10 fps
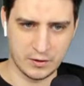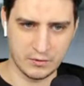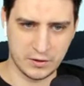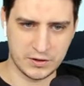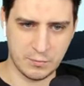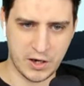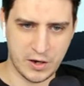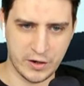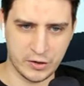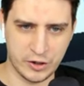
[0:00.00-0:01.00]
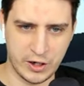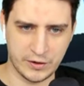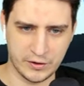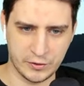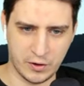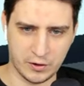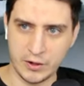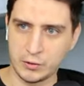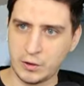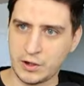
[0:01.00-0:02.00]
Вот тебя я и ждал. На 42
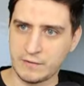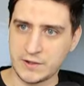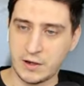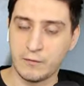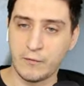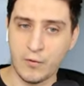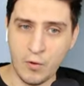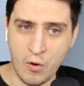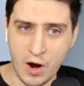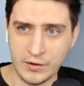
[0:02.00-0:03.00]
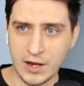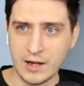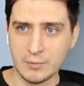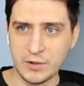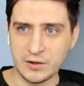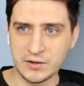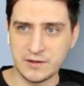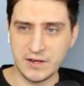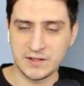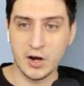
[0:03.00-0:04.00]
доллара взял. Вот, минус
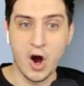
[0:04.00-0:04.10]
200